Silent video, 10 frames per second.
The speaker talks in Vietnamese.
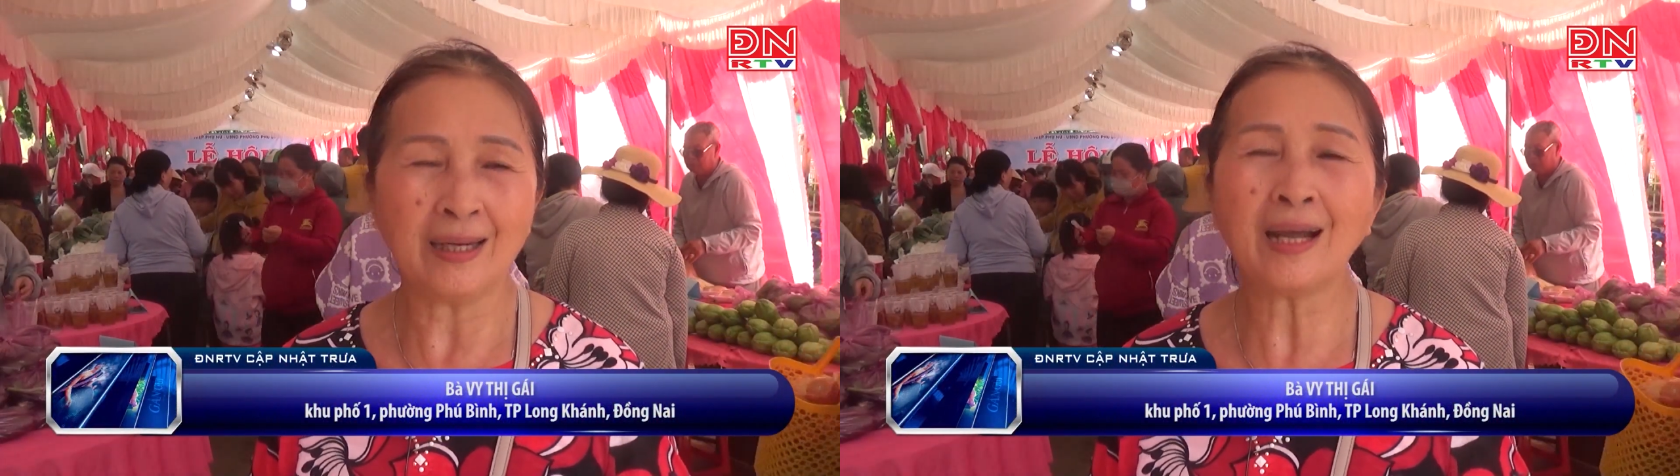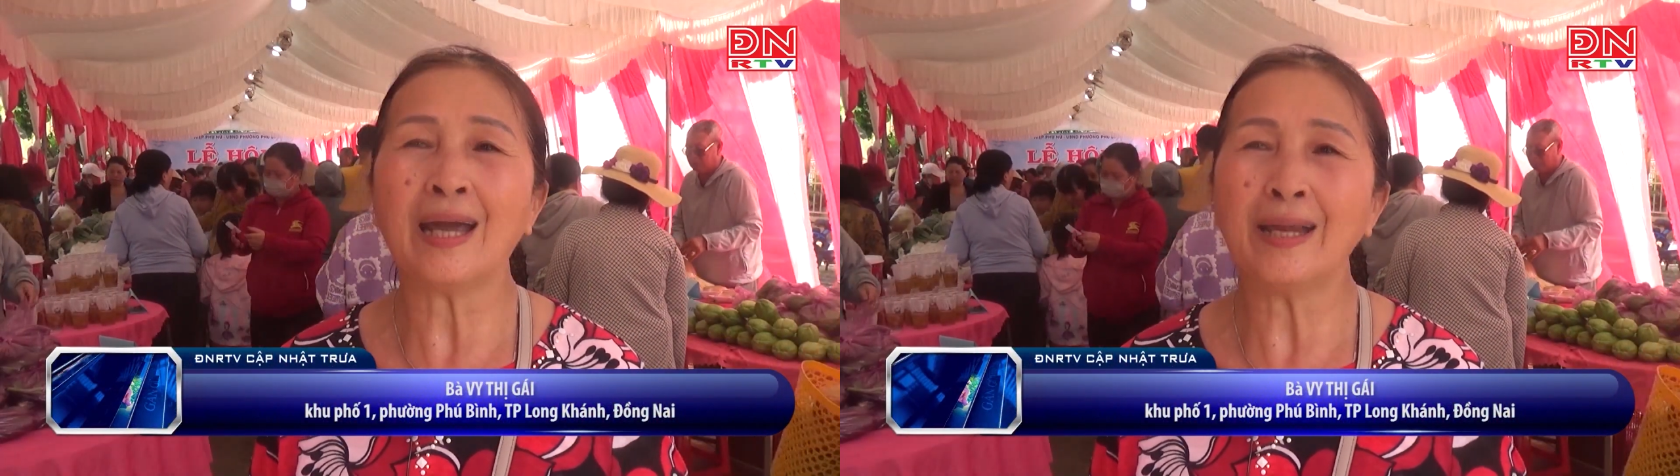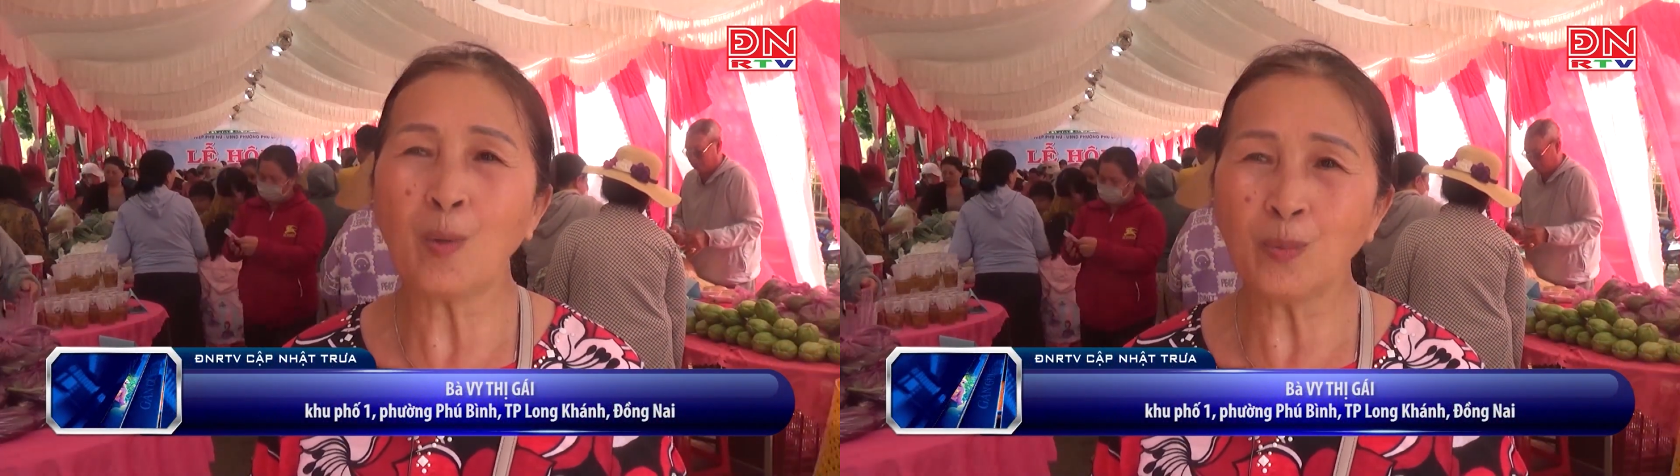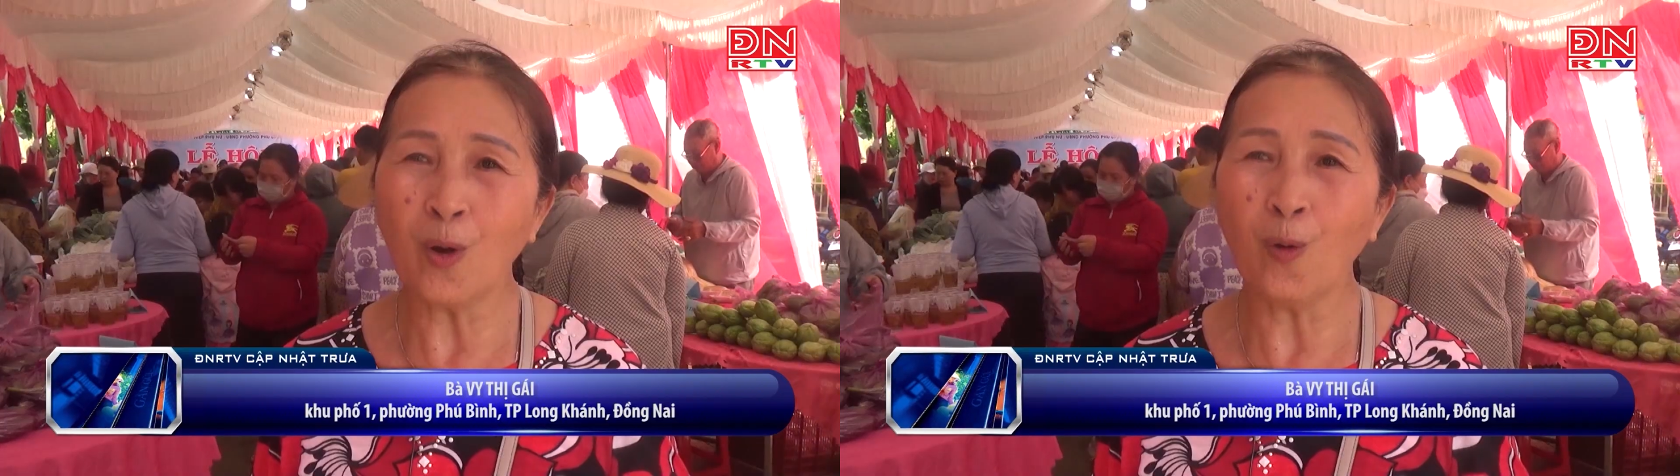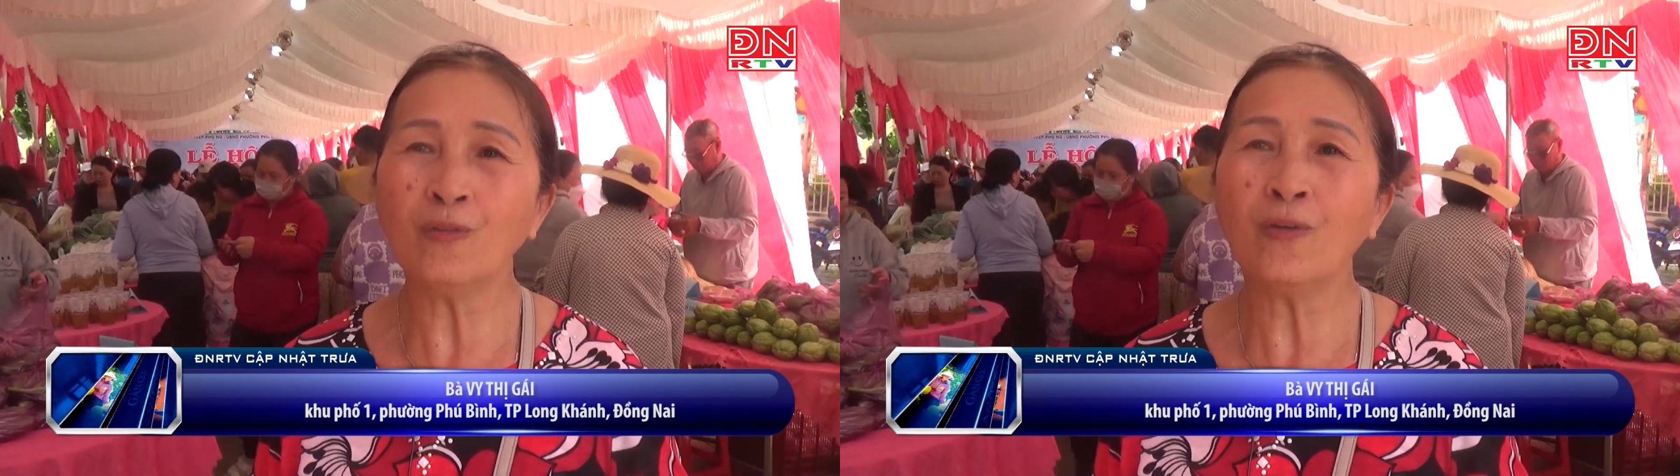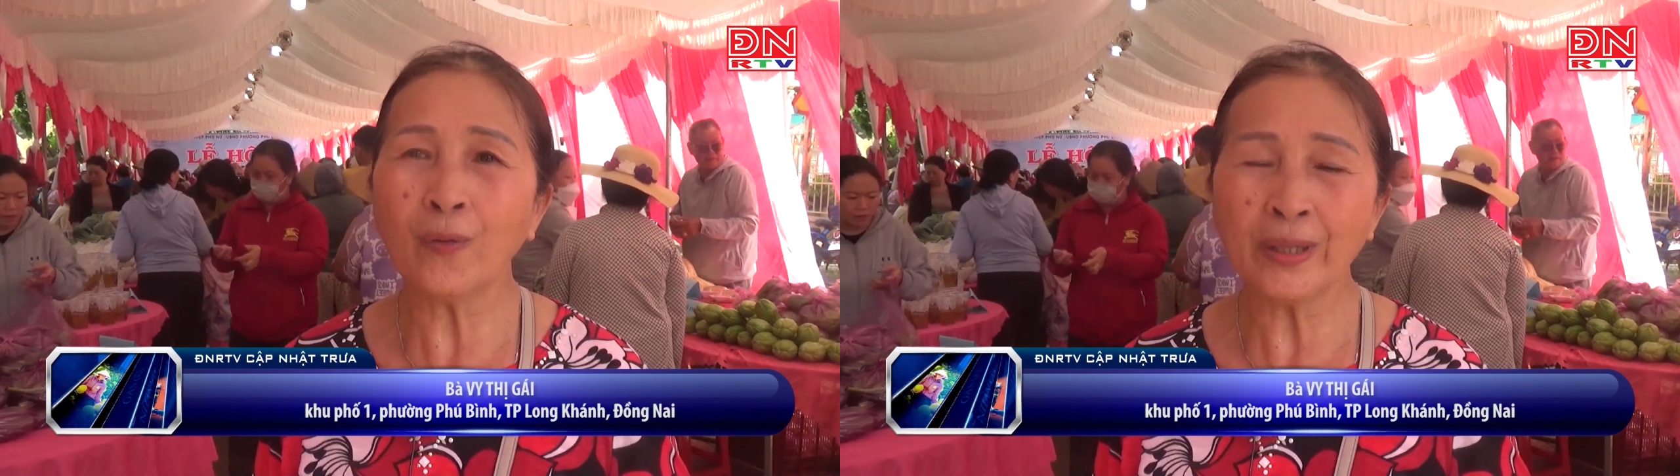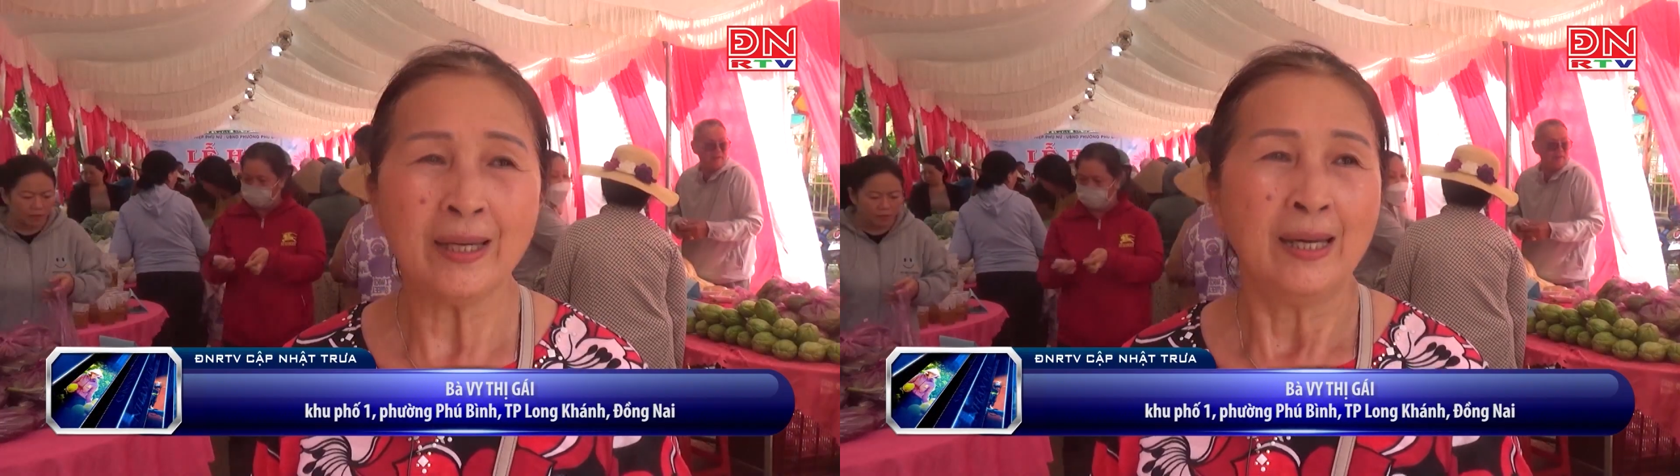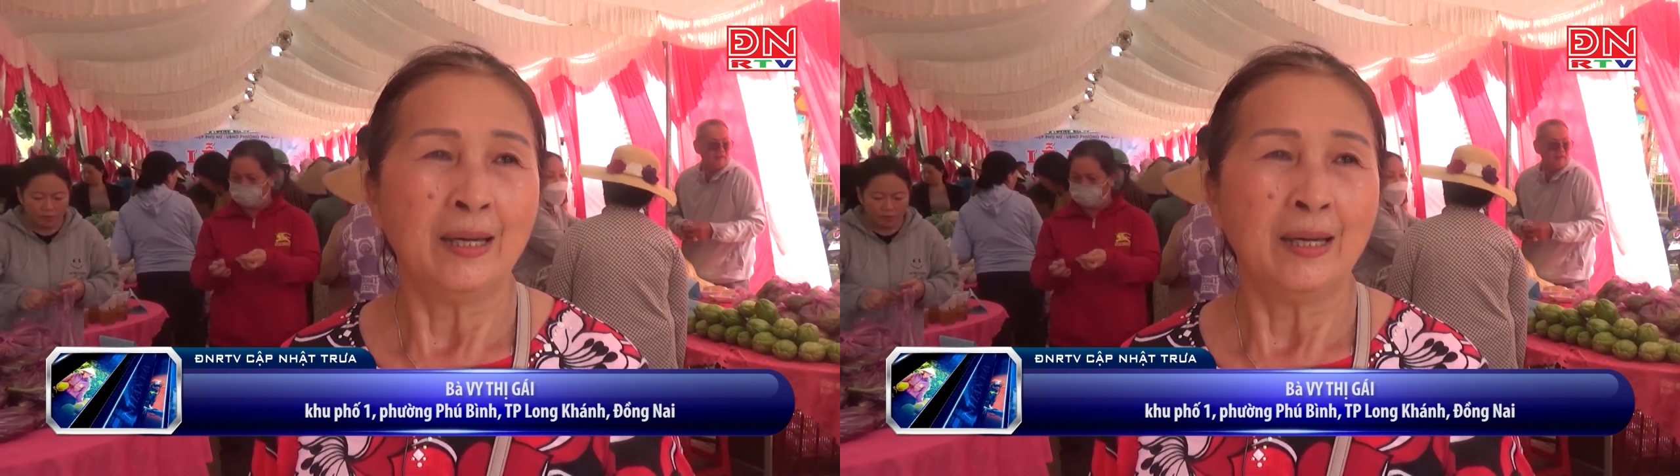rất là đông đủ vui,